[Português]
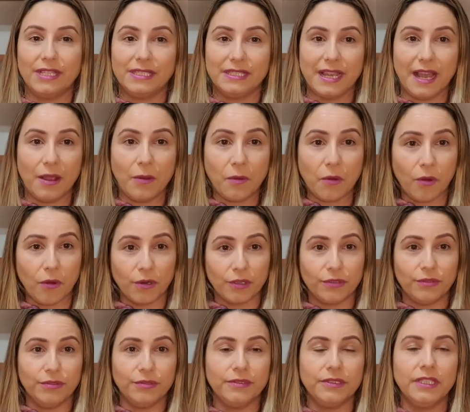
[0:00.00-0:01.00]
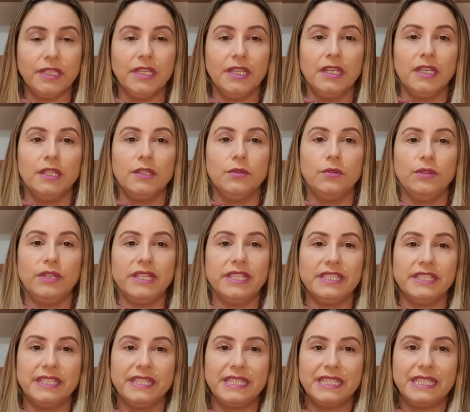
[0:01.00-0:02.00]
esse acordo,
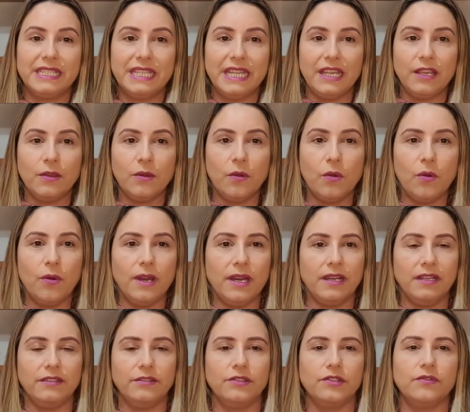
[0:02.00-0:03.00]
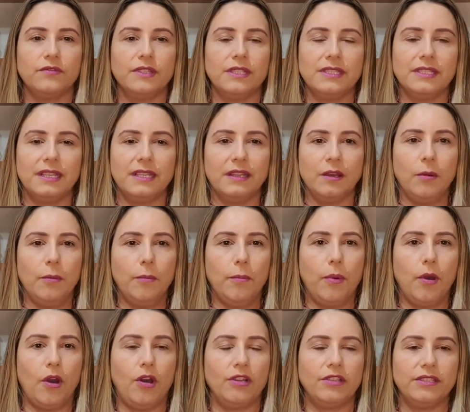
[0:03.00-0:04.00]
Durante cinco anos você não
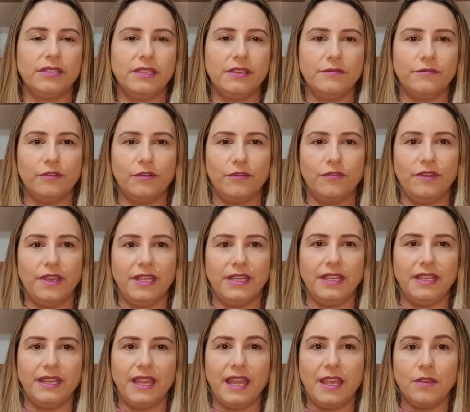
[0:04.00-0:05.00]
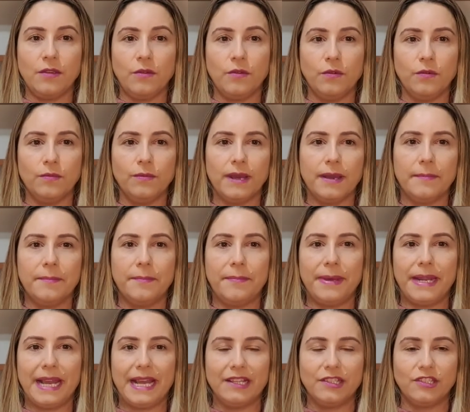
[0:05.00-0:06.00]
pode se envolver em nenhuma
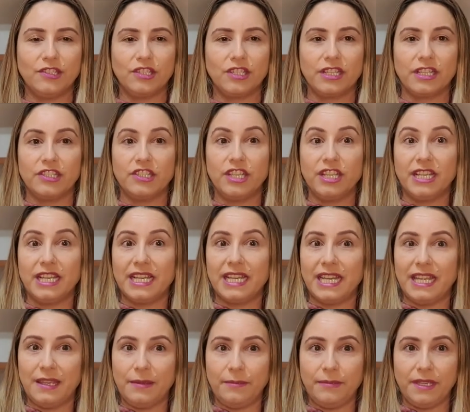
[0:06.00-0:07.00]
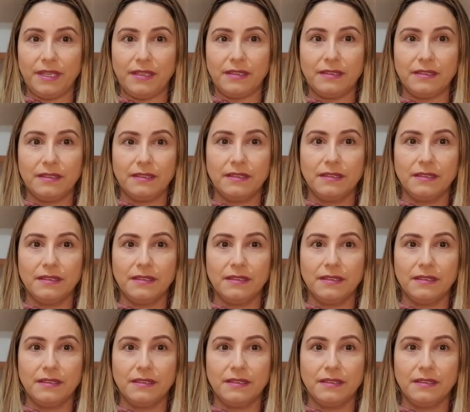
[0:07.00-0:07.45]
prática de crime.